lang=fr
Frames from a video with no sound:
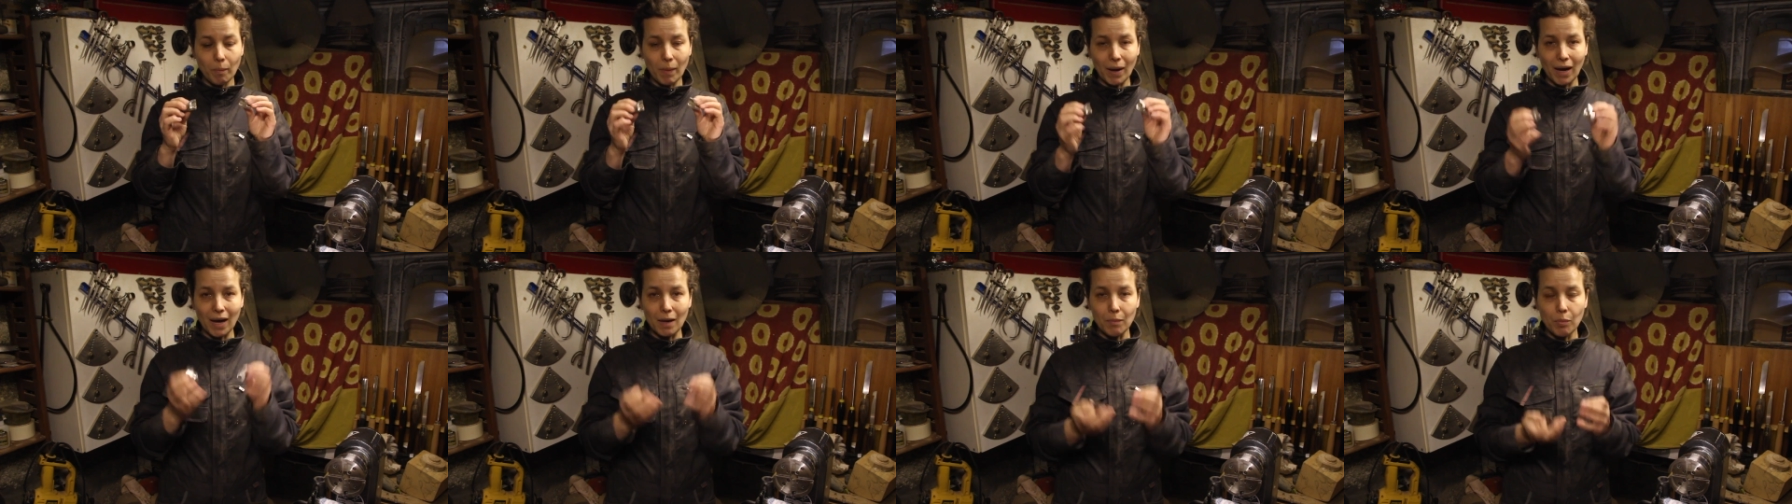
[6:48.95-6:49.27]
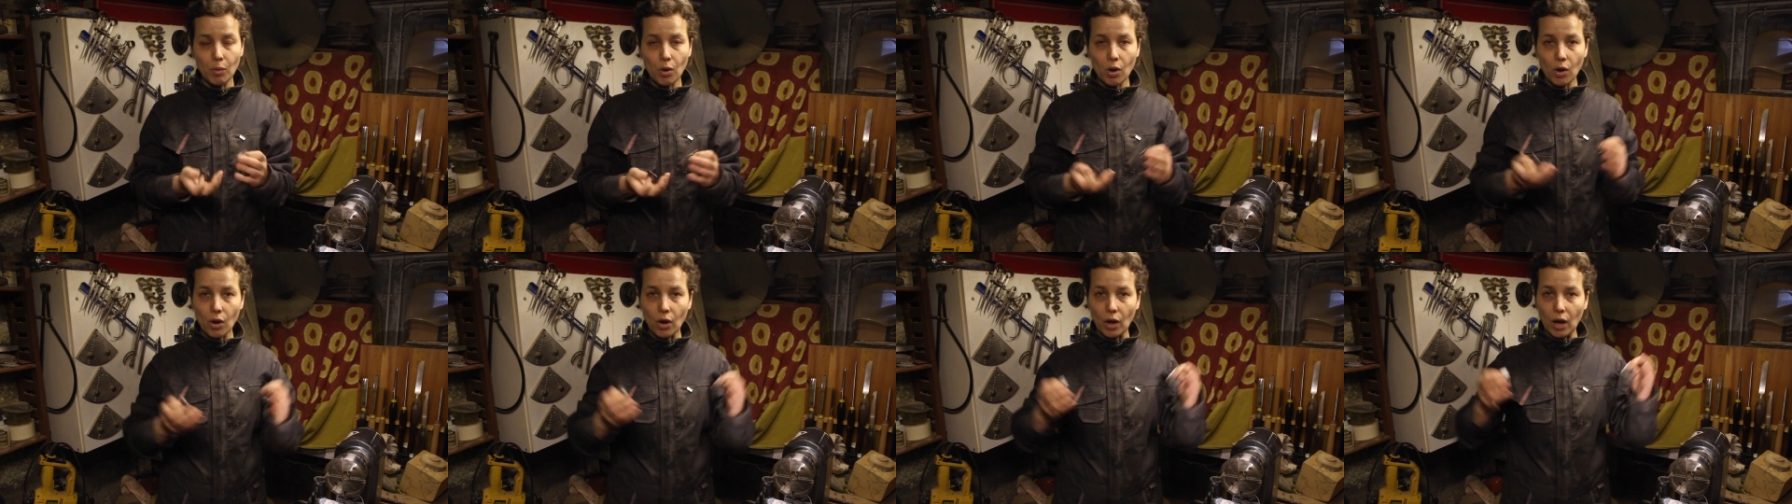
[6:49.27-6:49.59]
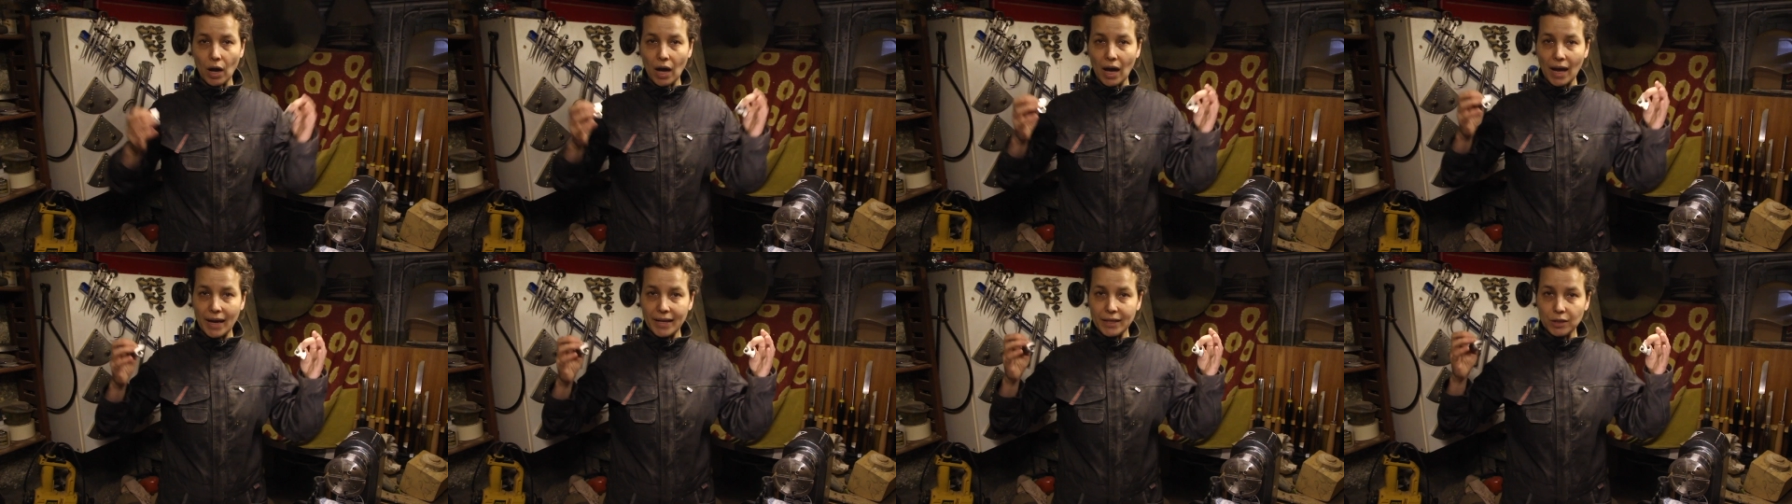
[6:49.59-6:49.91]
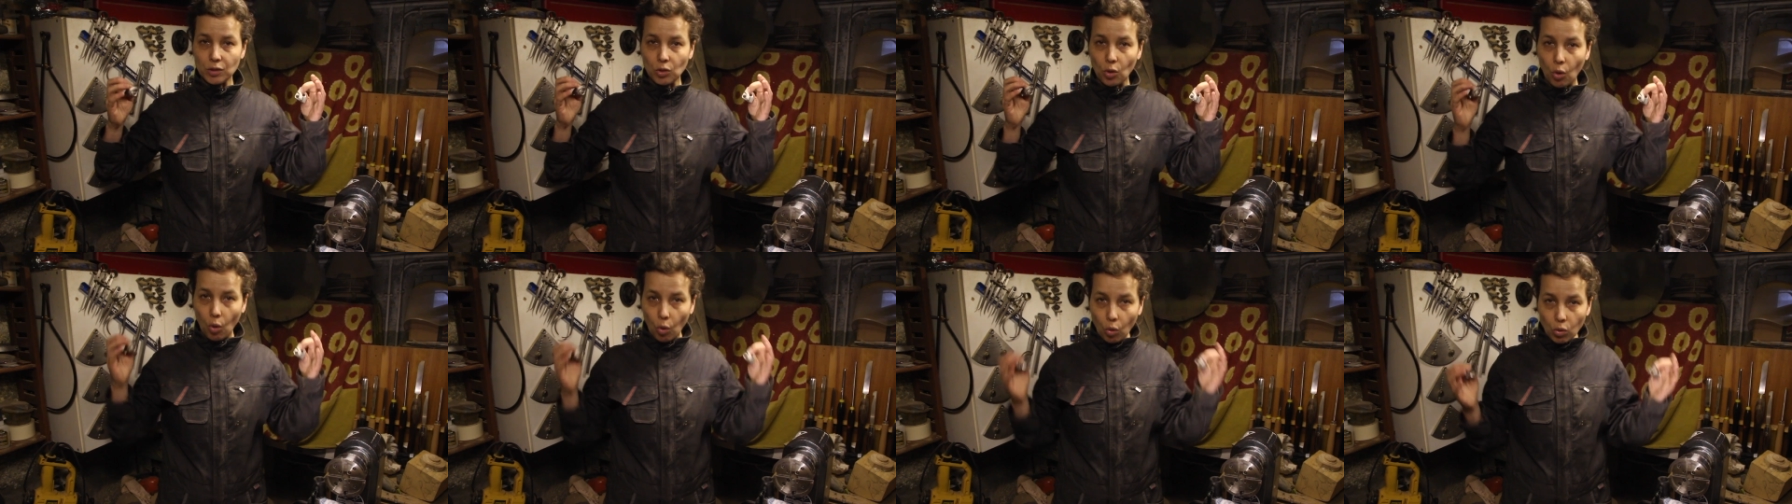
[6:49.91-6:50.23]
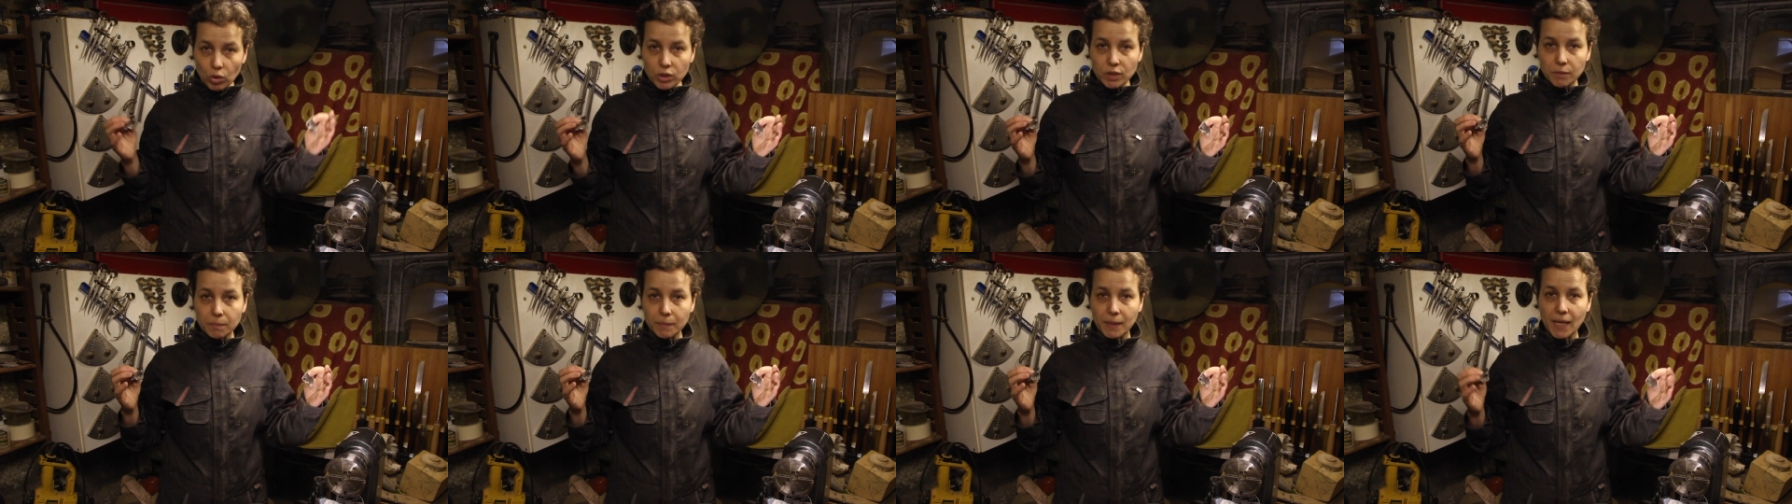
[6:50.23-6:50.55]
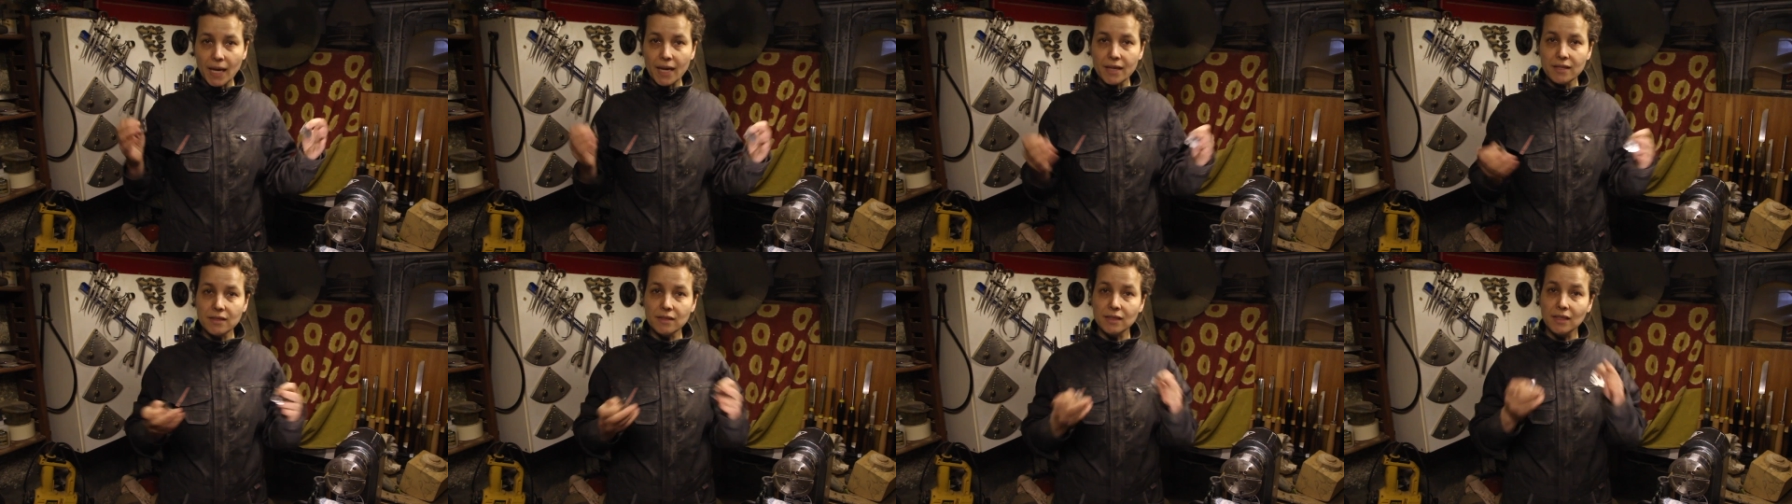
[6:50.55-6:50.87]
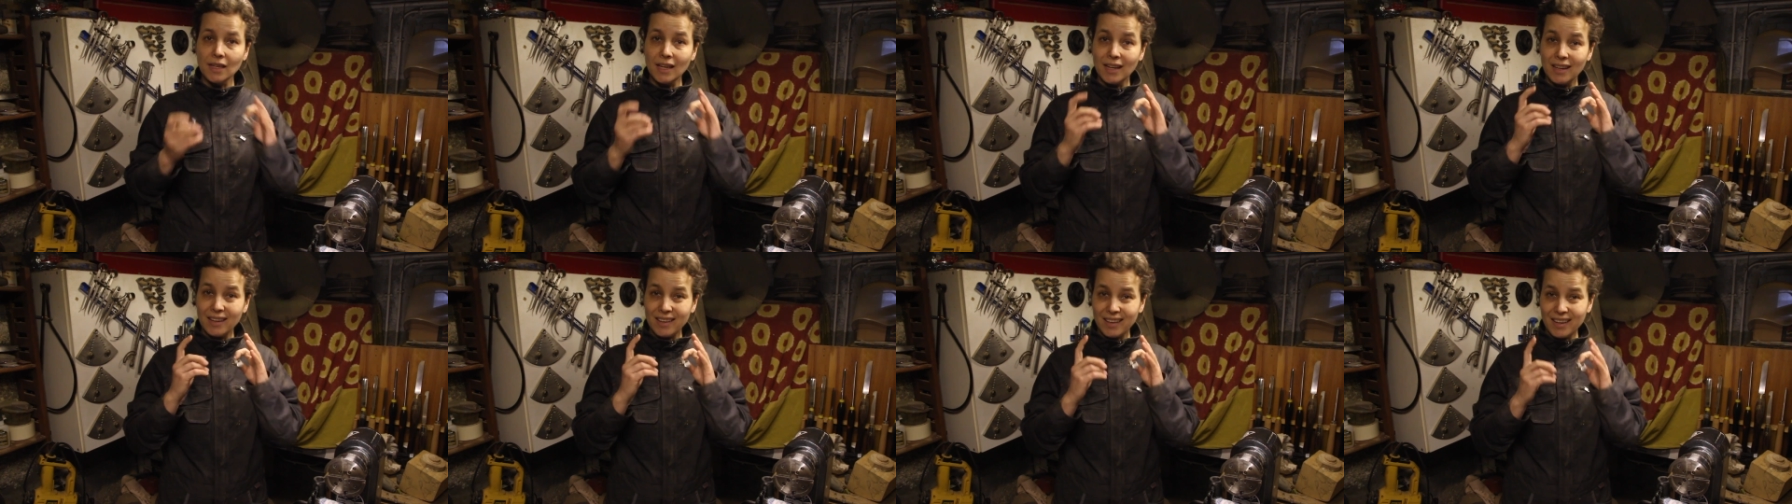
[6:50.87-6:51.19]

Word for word: par rapport à une grosse pièce,